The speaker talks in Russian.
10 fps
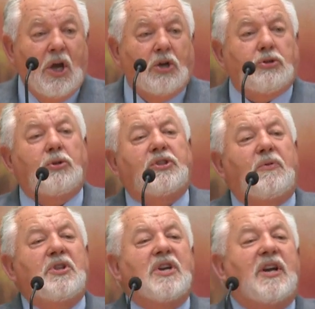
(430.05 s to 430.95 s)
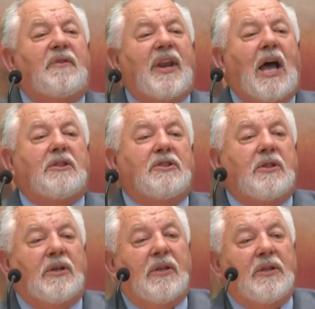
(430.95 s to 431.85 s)
Что сегодня говорят
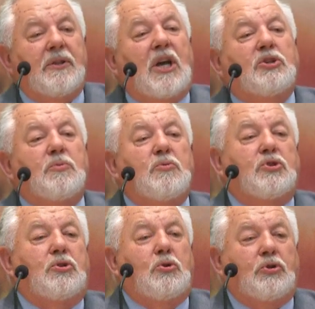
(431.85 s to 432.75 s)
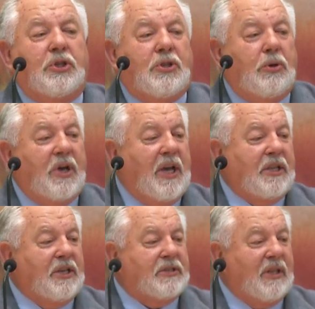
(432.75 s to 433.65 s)
нашему слушателю
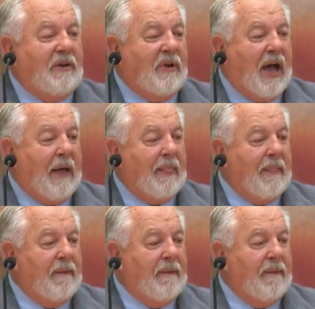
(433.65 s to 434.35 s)
эти слова?